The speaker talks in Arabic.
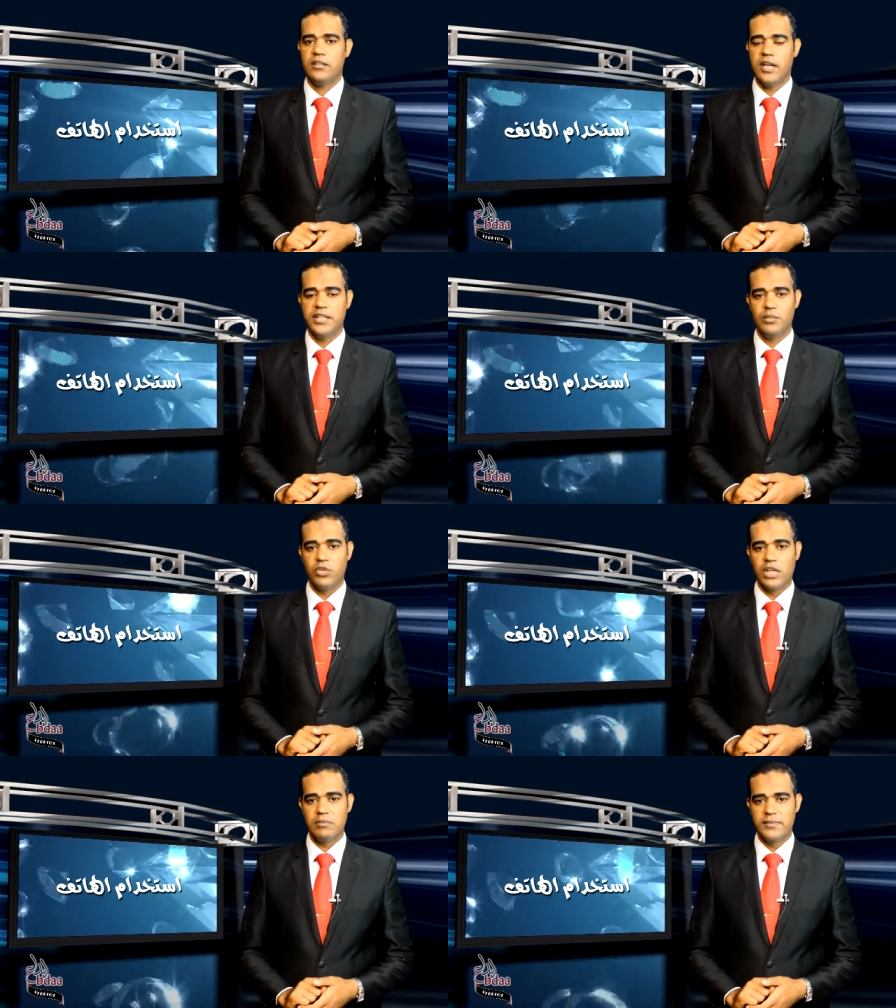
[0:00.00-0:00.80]
عن
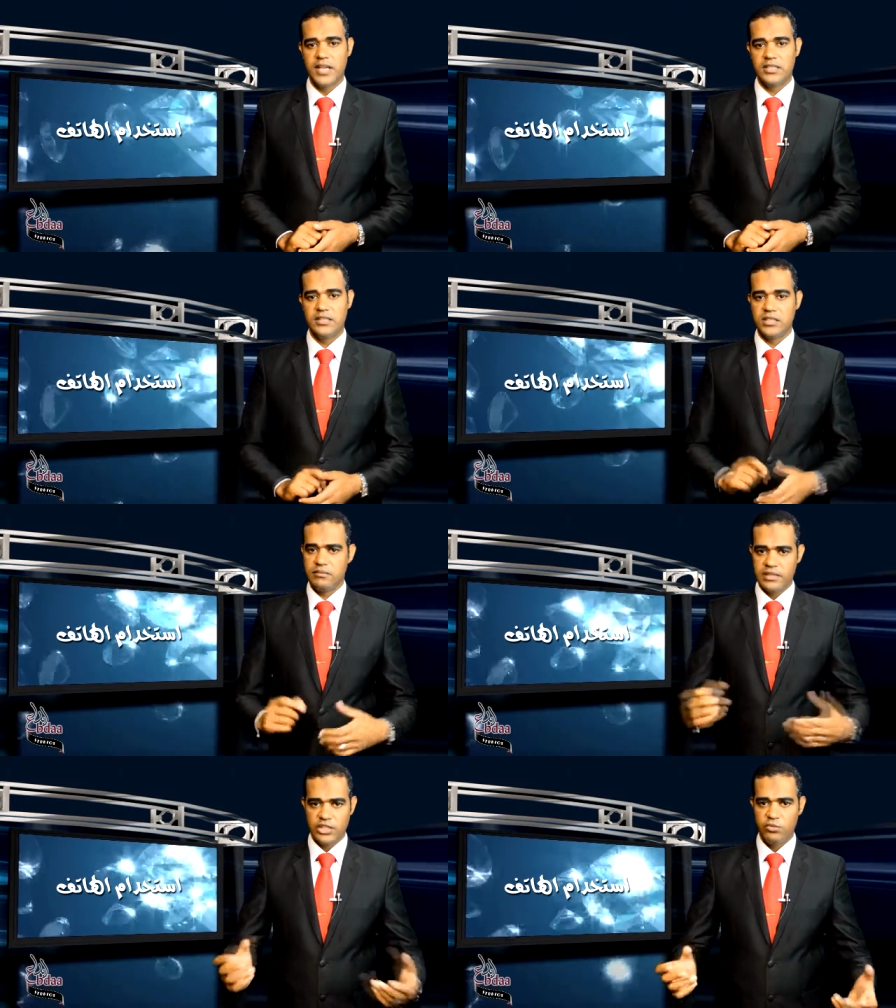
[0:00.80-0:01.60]
المكالمه بتاعتي
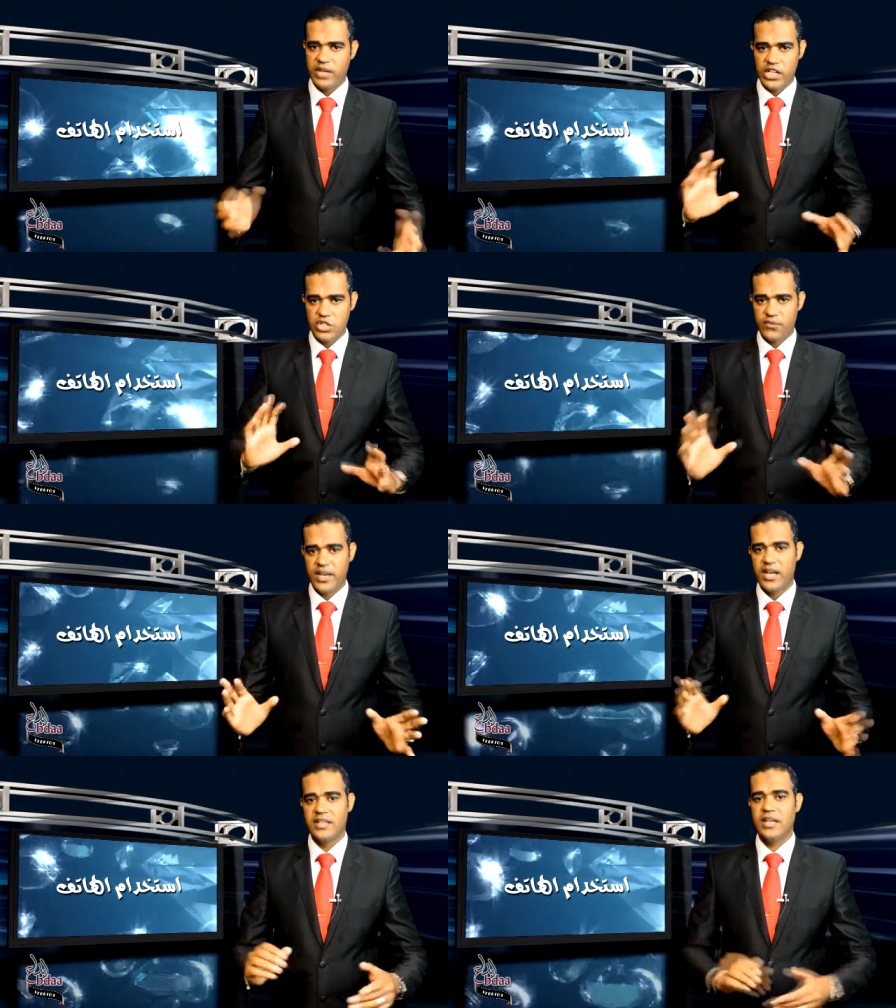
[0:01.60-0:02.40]
طبعا ده لو ما كانش
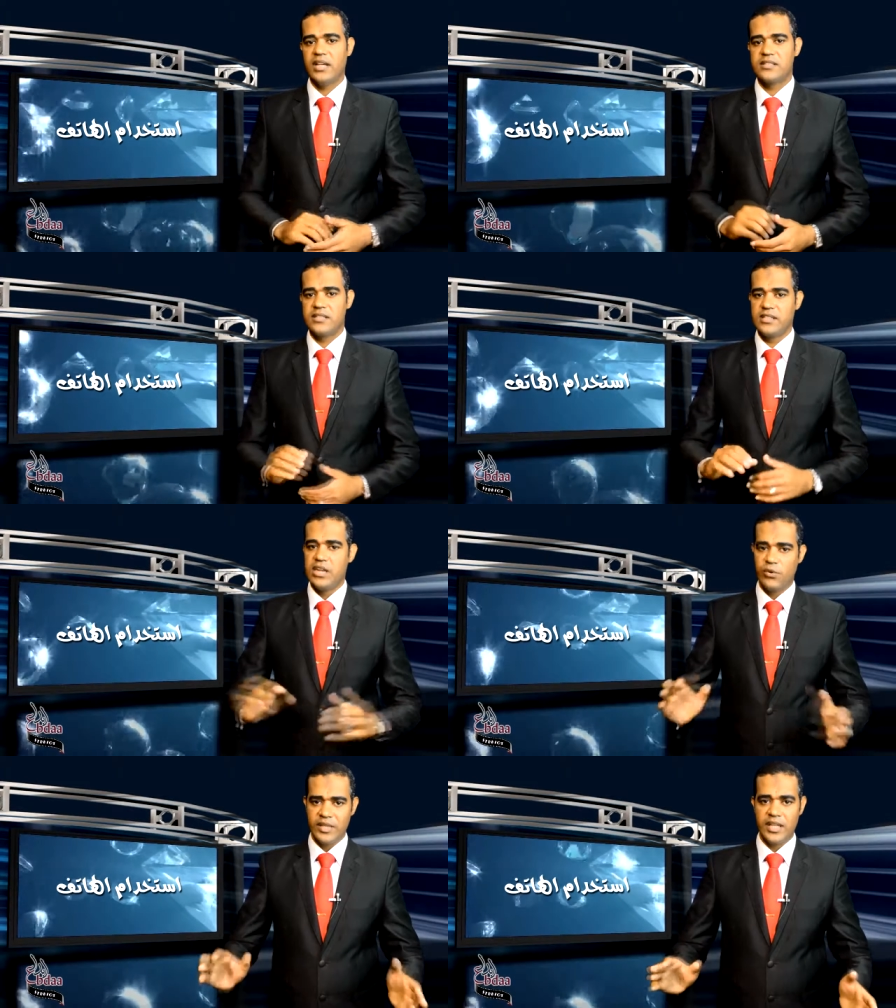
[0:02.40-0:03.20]
فيها اي حاجه سريه
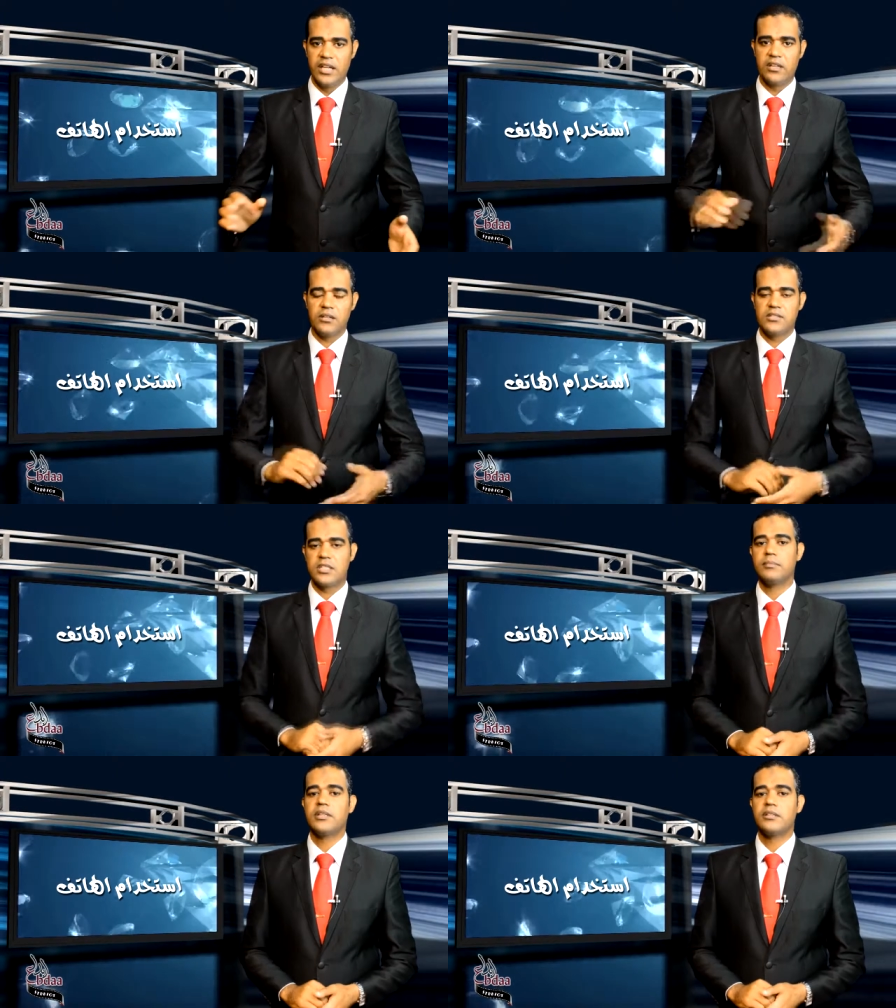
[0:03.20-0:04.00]
او اي حاجه
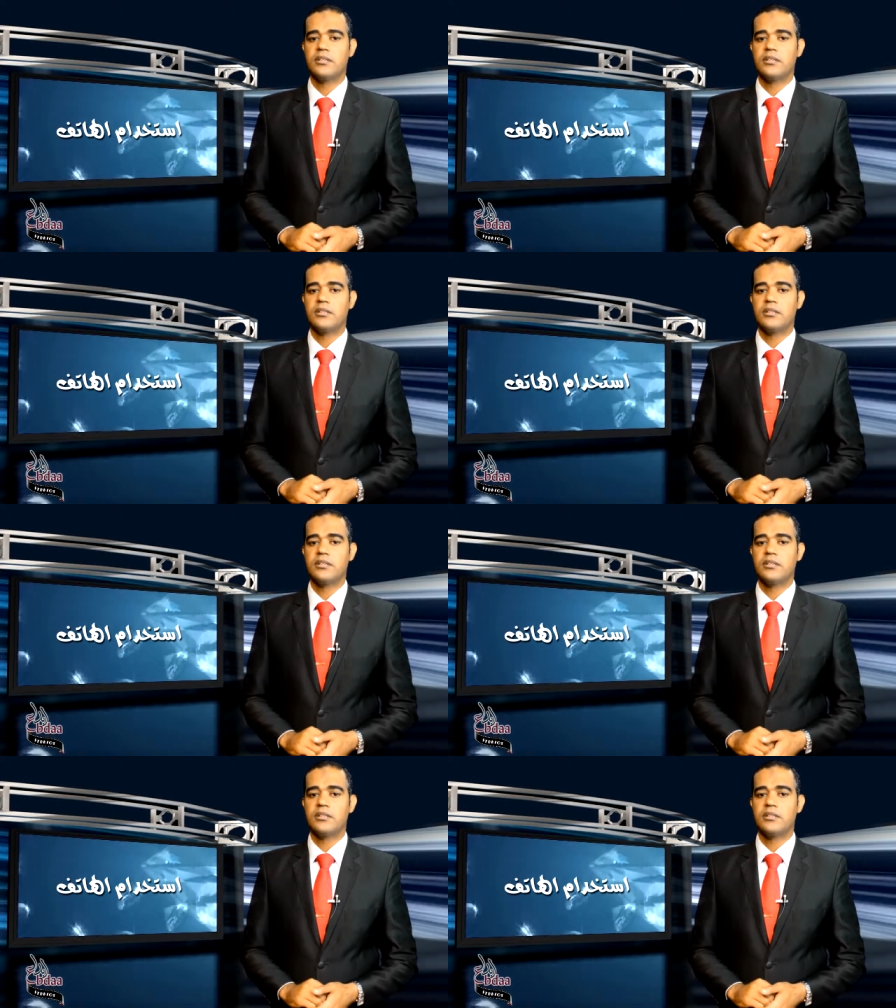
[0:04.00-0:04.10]
خاصه